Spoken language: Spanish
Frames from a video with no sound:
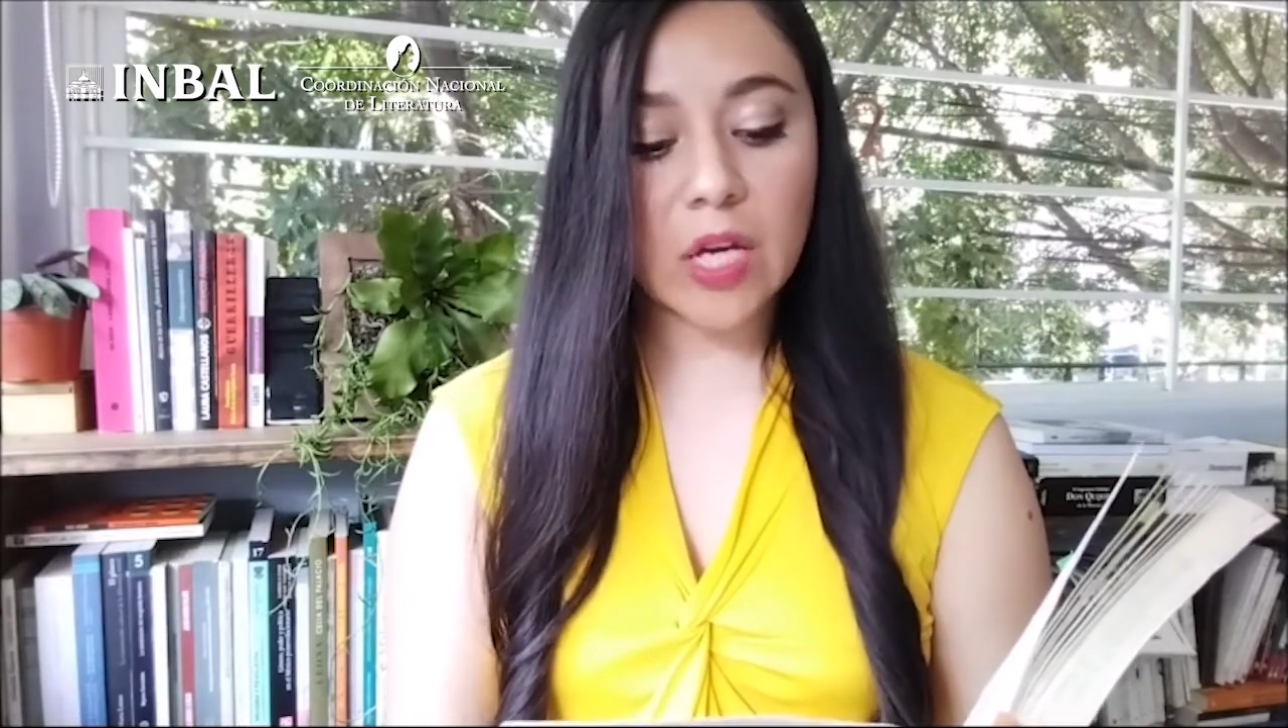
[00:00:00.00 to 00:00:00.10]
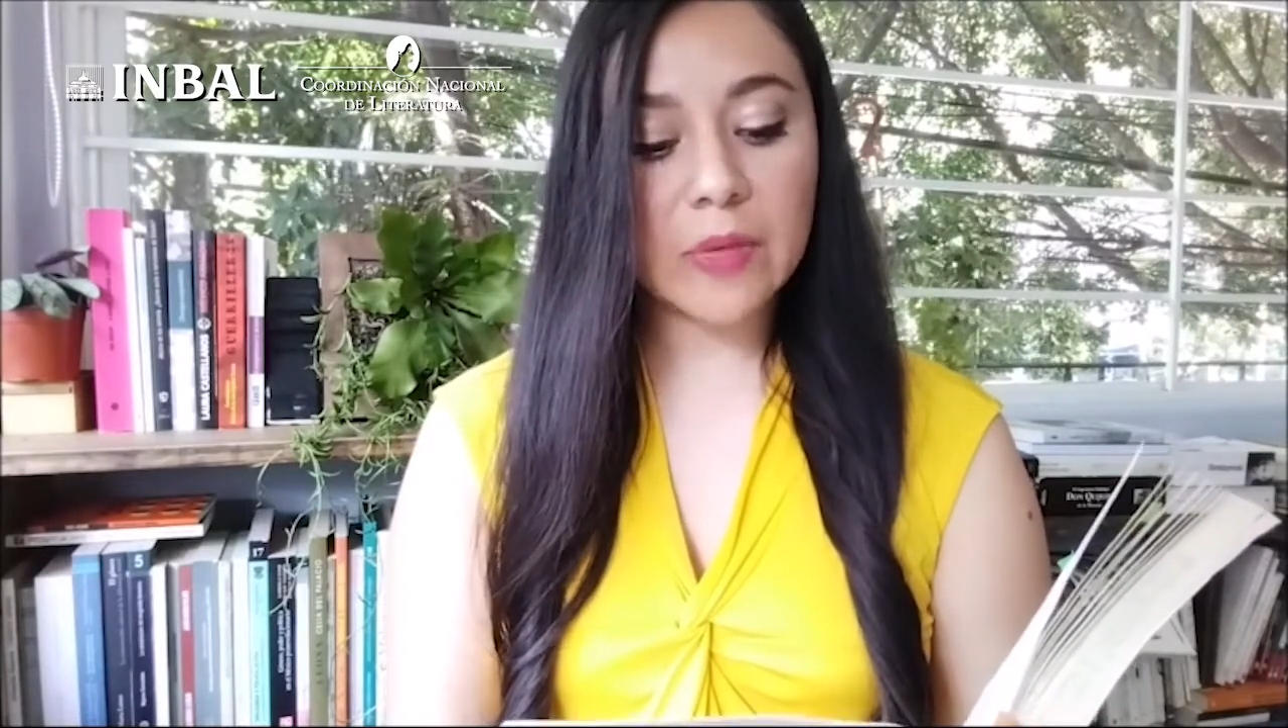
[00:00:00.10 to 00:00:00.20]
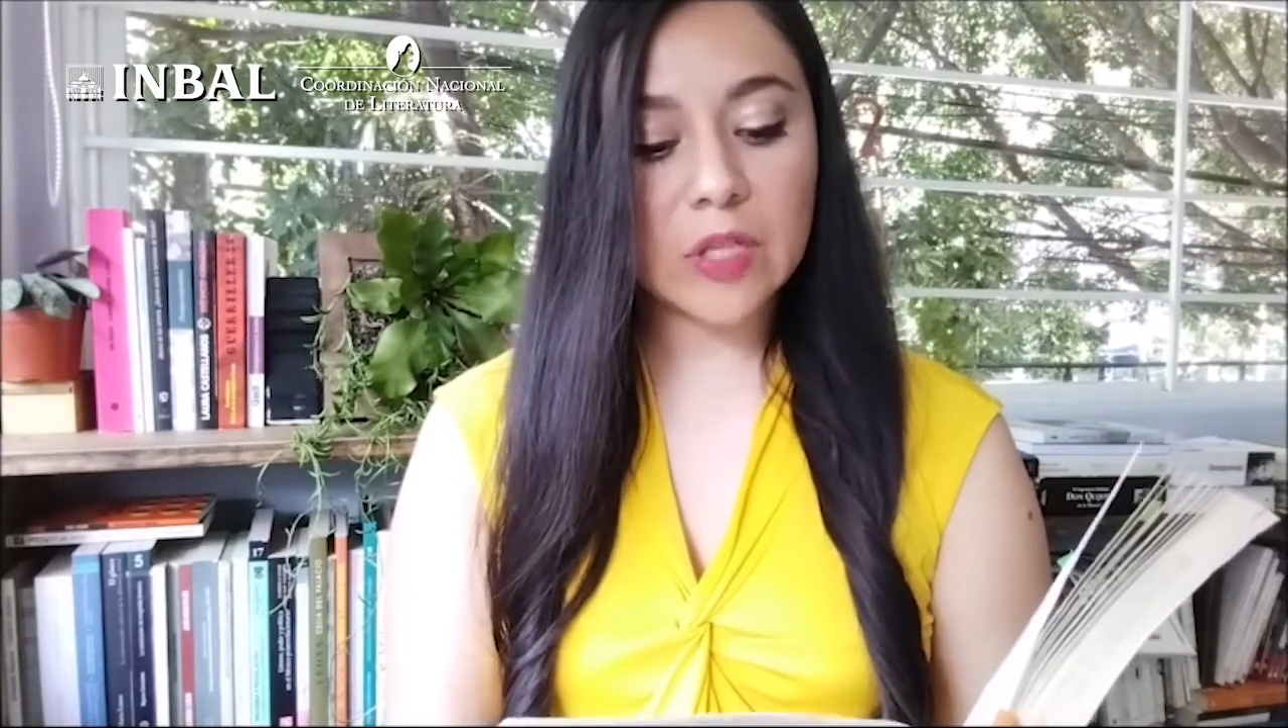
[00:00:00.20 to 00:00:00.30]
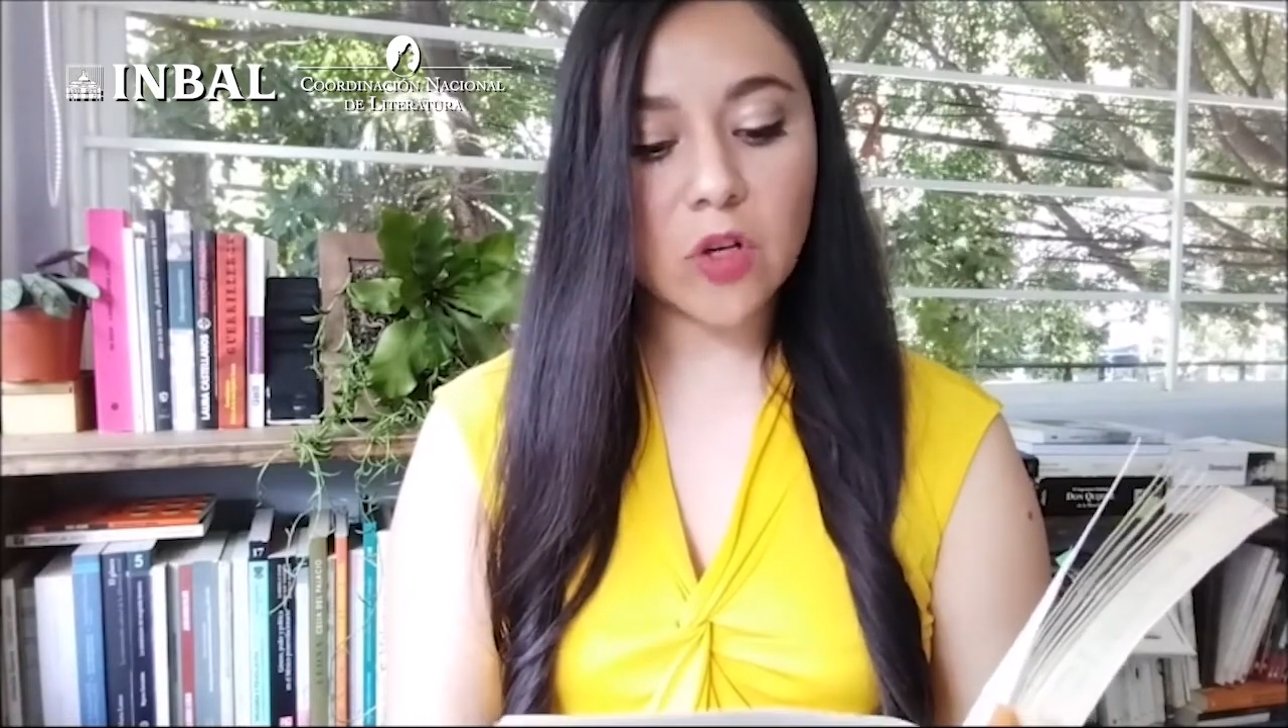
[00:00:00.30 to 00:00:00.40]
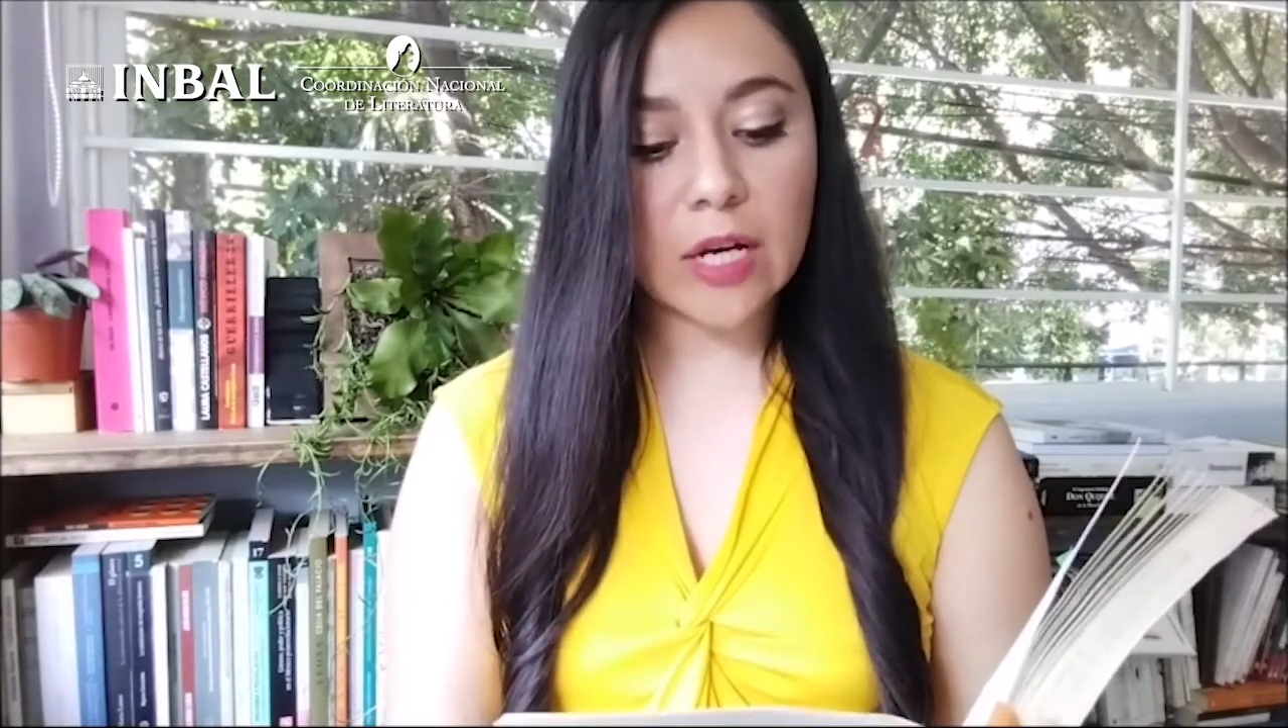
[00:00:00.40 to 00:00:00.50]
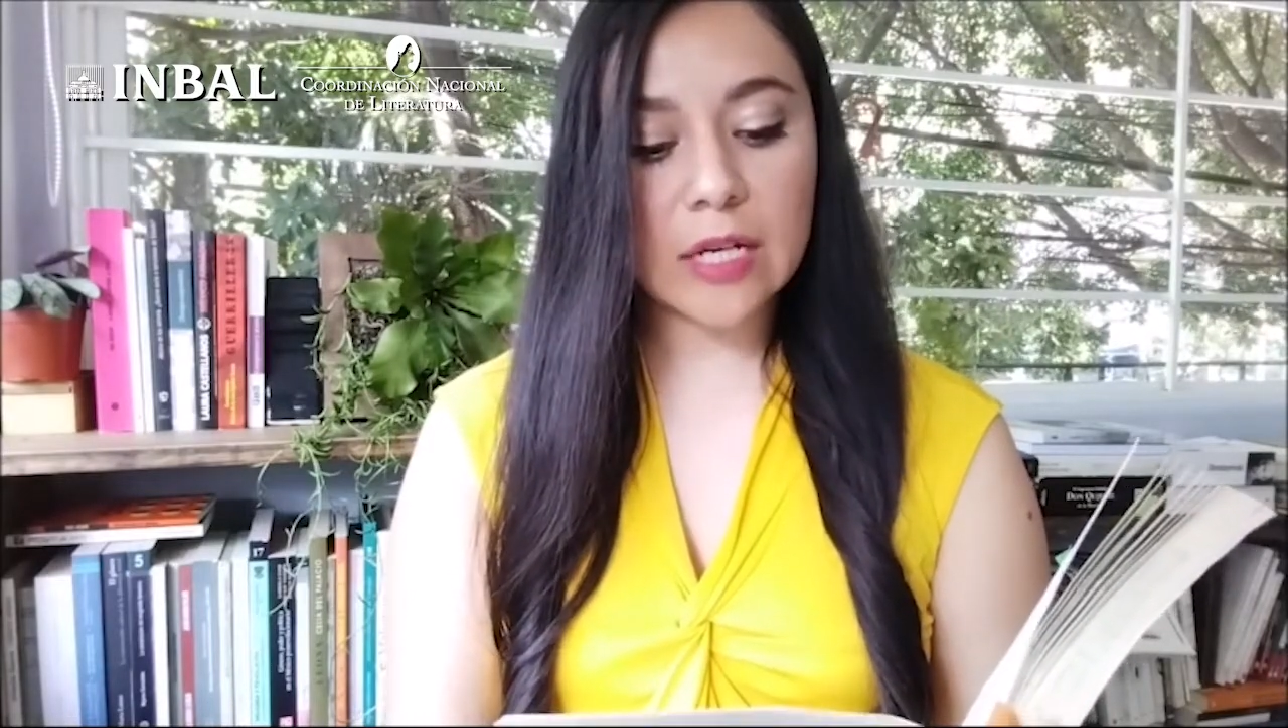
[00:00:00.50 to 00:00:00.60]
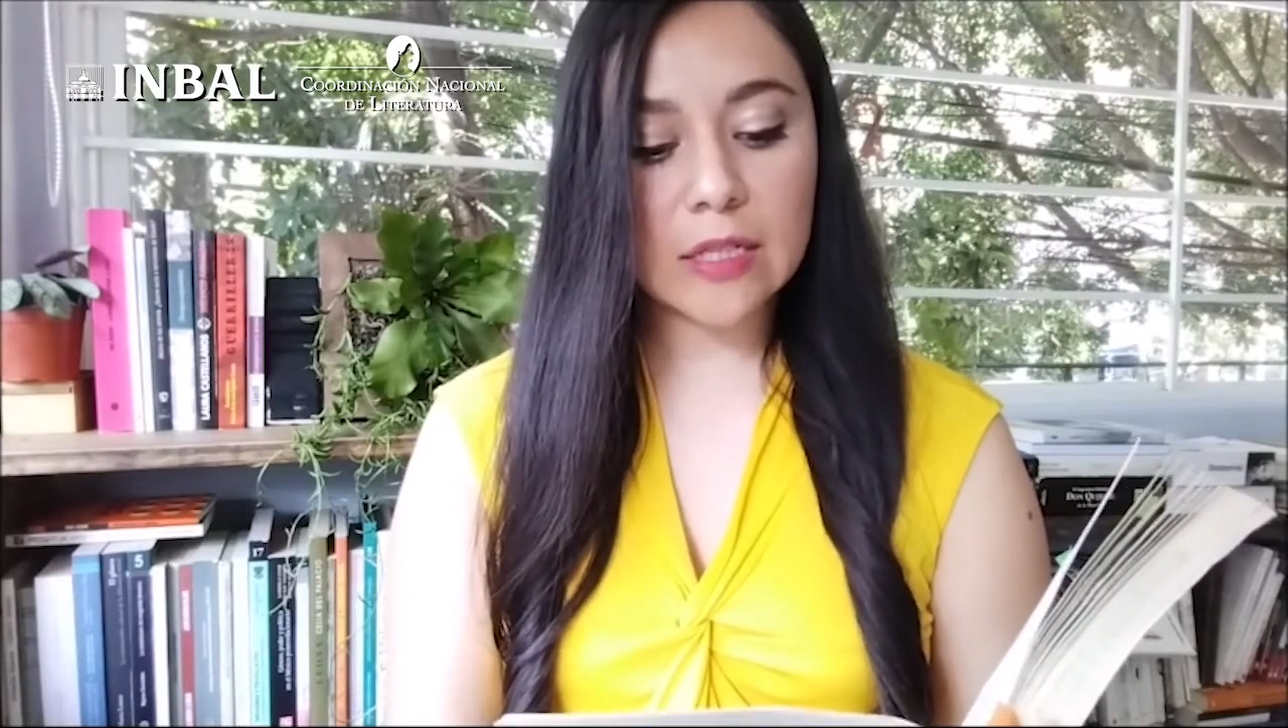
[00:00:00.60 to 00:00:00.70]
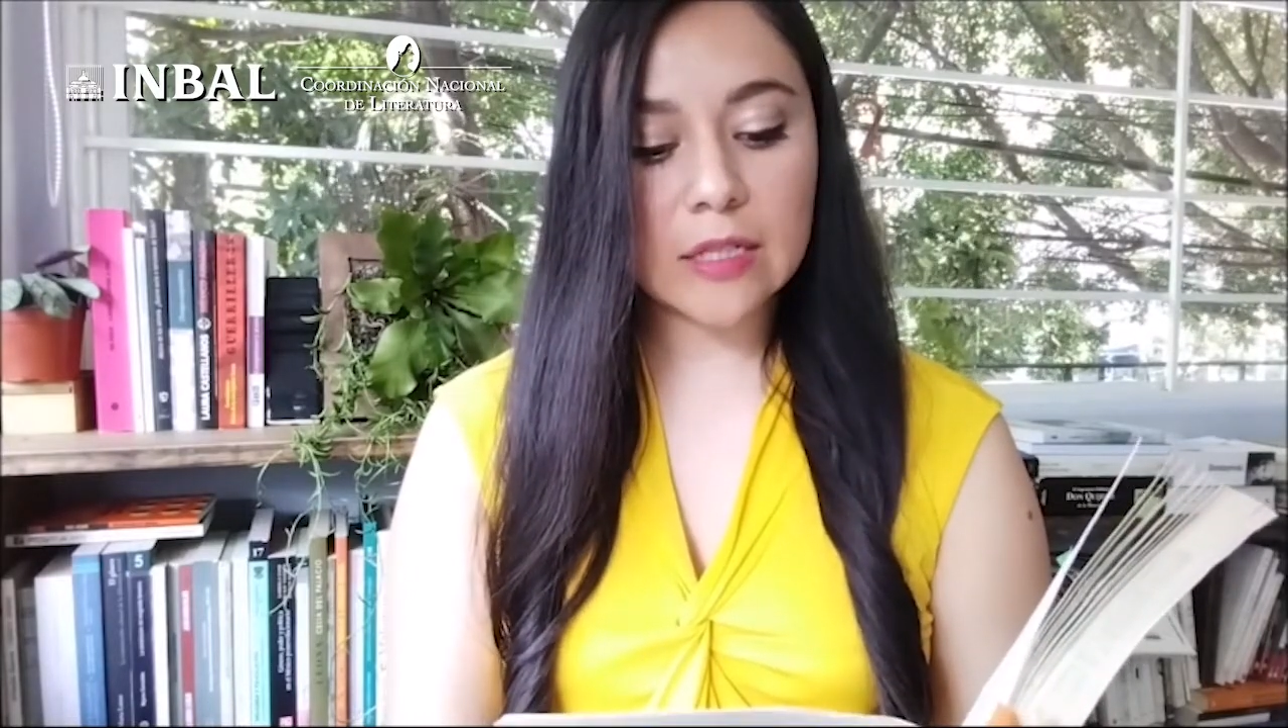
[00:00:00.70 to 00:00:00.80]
mí toca,